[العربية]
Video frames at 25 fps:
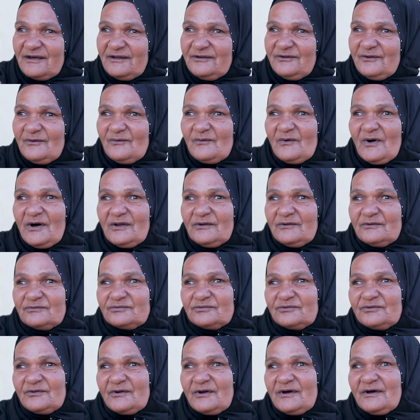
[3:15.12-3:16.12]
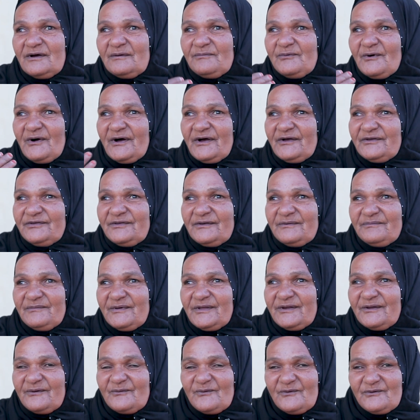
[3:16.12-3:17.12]
كان يوجع له التراب وحاجه
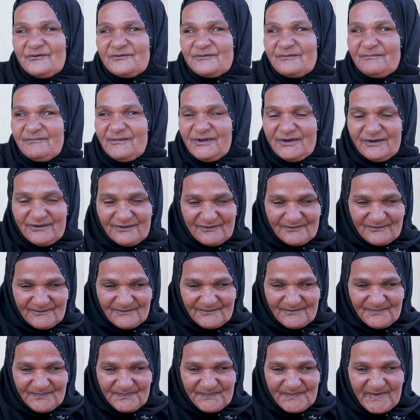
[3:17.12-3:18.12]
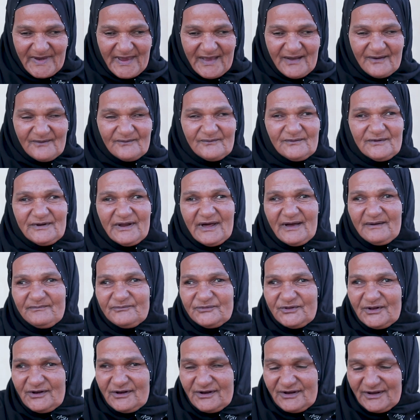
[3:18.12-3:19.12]
ما ناكلش منه آه.
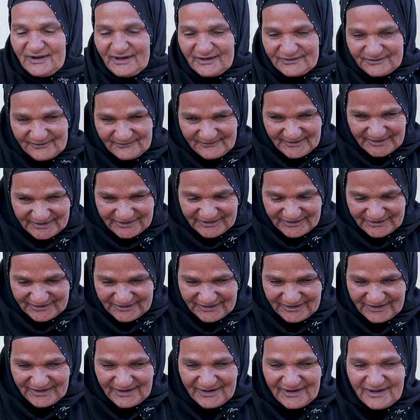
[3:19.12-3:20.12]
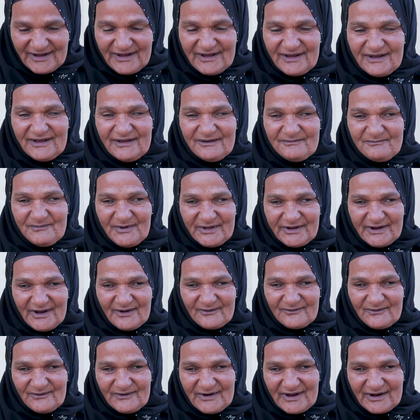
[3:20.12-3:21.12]
والحمد لله دلوقتي
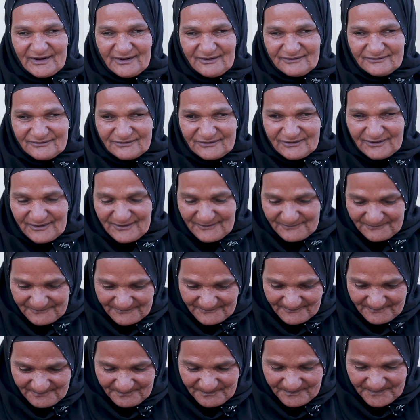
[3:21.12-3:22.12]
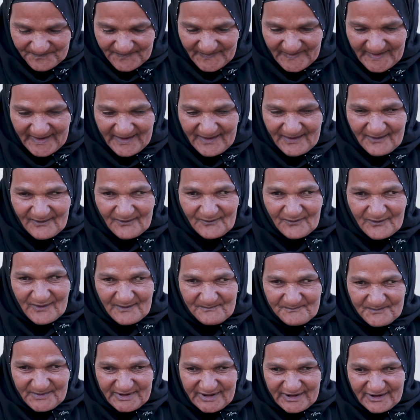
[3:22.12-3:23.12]
بناكل اكل نظيف
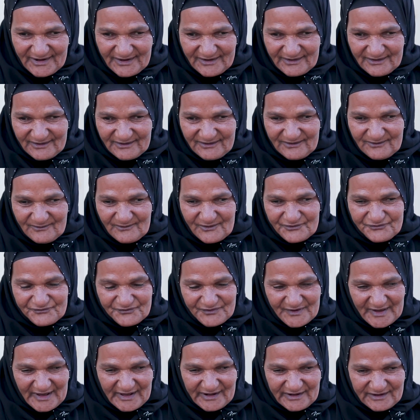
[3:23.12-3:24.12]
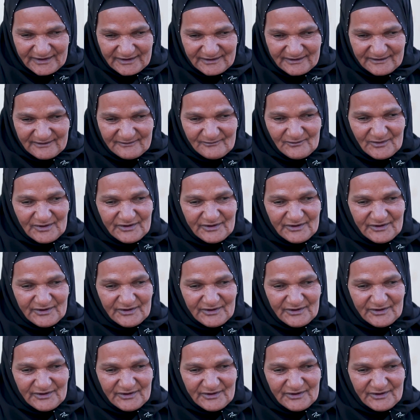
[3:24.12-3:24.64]
وربنا يوسع علينا